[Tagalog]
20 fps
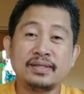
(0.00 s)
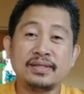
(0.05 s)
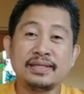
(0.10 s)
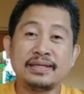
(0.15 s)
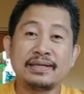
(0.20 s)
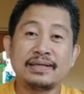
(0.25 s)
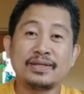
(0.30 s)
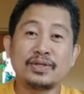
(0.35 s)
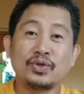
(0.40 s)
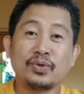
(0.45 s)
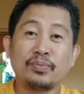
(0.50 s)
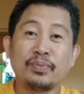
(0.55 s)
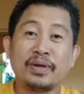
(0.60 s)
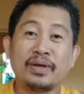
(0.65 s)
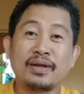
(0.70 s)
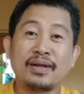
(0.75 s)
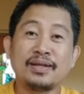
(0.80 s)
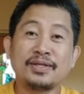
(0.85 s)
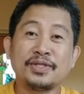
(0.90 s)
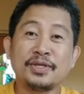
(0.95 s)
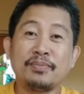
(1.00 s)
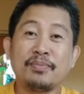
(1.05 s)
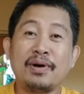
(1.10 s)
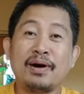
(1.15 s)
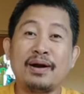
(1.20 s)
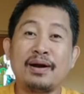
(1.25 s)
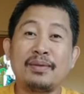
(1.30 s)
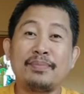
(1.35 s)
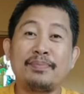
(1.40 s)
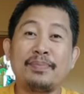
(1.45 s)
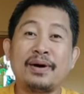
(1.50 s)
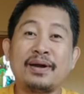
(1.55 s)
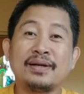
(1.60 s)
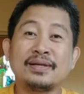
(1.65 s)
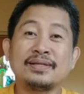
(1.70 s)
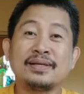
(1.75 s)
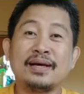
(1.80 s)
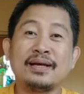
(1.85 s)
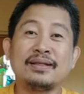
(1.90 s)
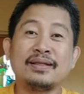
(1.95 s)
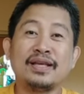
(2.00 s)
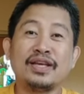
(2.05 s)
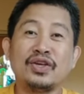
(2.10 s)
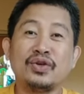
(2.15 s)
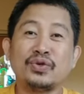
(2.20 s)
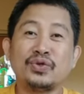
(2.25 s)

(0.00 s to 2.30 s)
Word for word: si Christopher Alcibar para sa ating